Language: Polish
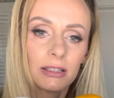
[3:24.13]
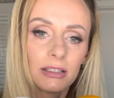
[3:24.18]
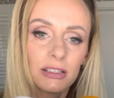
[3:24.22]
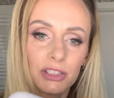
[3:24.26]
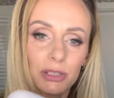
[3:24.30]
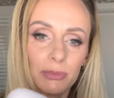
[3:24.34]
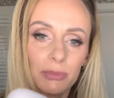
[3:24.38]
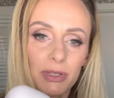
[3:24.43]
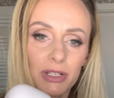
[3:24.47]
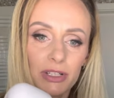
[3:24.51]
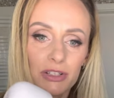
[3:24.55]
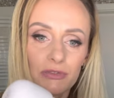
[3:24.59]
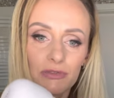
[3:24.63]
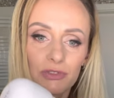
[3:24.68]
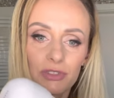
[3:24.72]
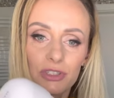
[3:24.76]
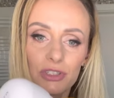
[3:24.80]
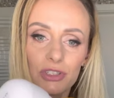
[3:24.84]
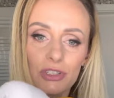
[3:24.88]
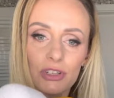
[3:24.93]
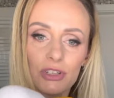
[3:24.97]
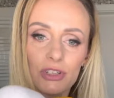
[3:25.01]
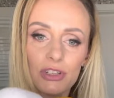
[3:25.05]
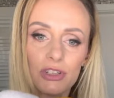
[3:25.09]
Zobacz,
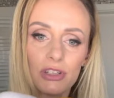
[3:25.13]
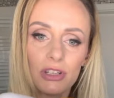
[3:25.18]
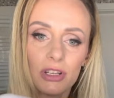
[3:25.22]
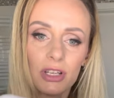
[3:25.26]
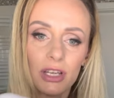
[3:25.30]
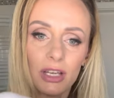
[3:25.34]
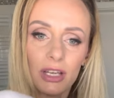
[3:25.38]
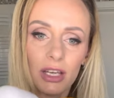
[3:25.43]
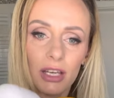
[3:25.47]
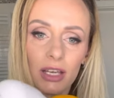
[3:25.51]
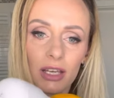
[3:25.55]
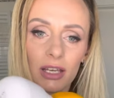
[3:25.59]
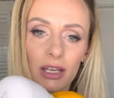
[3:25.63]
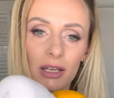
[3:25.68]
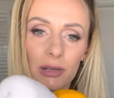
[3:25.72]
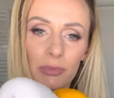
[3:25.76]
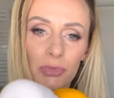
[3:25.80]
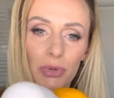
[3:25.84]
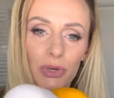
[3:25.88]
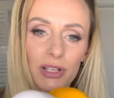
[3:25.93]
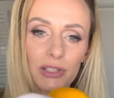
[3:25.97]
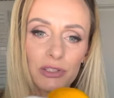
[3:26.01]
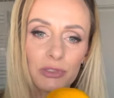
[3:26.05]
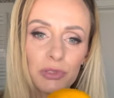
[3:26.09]
widzisz?
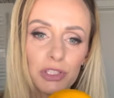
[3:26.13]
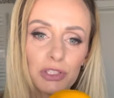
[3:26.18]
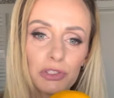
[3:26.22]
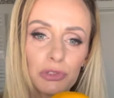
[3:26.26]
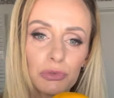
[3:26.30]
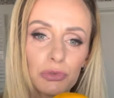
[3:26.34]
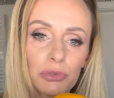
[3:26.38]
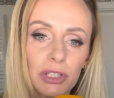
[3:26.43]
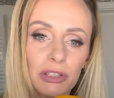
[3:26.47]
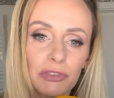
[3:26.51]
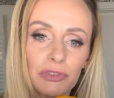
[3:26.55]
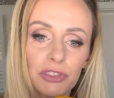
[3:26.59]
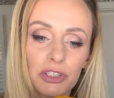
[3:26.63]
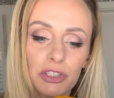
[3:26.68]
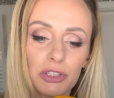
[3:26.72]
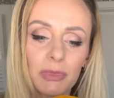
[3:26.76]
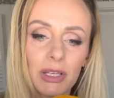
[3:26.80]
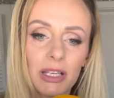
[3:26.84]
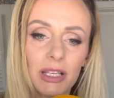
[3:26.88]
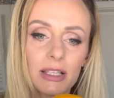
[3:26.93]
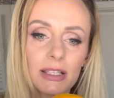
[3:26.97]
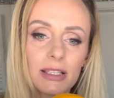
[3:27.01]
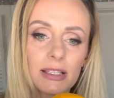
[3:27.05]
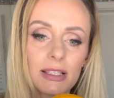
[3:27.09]
Pokazuję Ci tutaj w tych
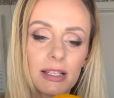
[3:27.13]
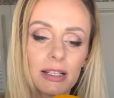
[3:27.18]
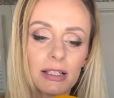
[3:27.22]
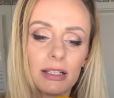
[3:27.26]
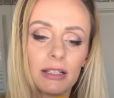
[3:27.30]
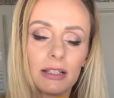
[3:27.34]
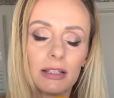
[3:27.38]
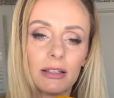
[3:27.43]
miejscach